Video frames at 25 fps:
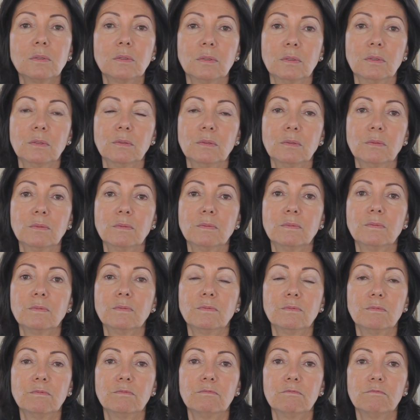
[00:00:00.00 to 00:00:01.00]

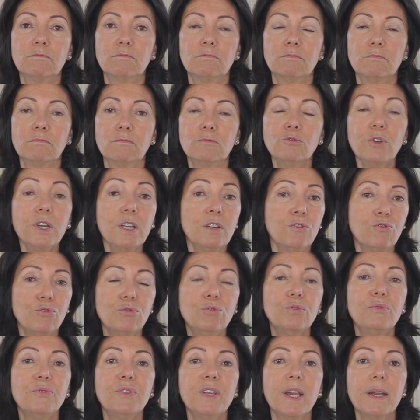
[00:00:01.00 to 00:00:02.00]
Euh, oui, je
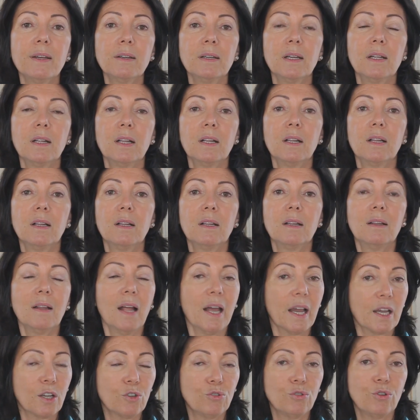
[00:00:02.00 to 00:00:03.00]
deviens
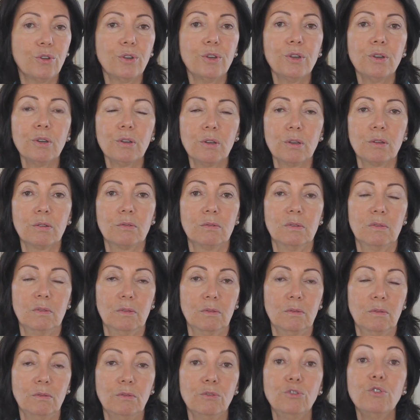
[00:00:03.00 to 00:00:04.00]
acteur
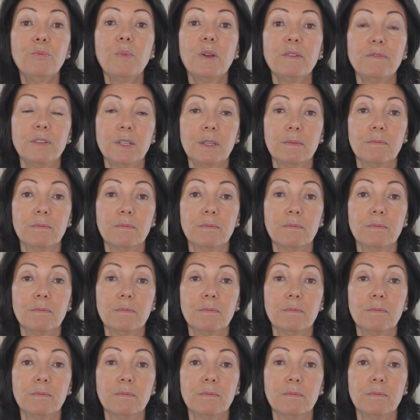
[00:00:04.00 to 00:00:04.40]
de ma vie.